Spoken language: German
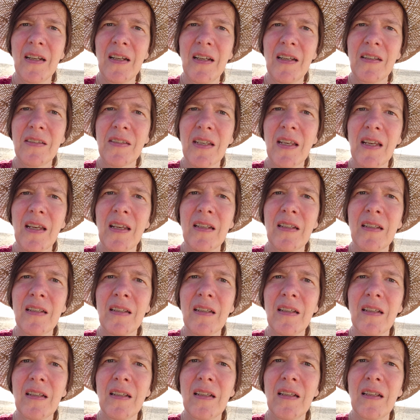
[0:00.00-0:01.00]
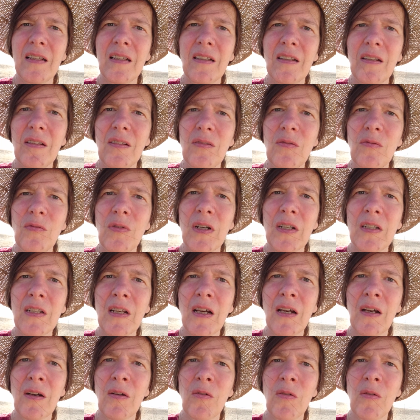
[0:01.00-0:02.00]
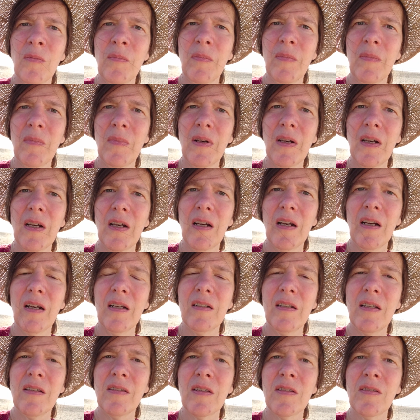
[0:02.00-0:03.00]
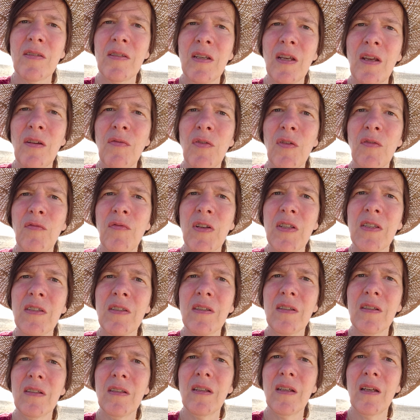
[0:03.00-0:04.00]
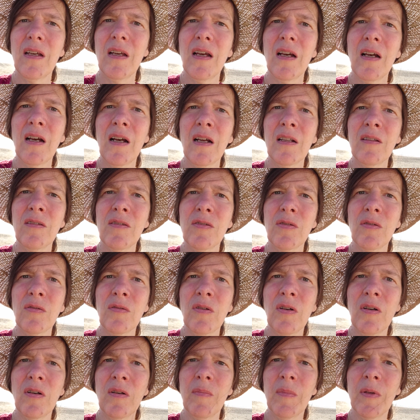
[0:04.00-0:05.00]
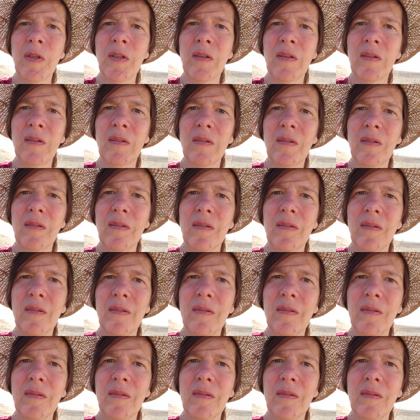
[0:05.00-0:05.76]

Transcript: Es geht nur darum, an dieses tiefe Wissen heranzukommen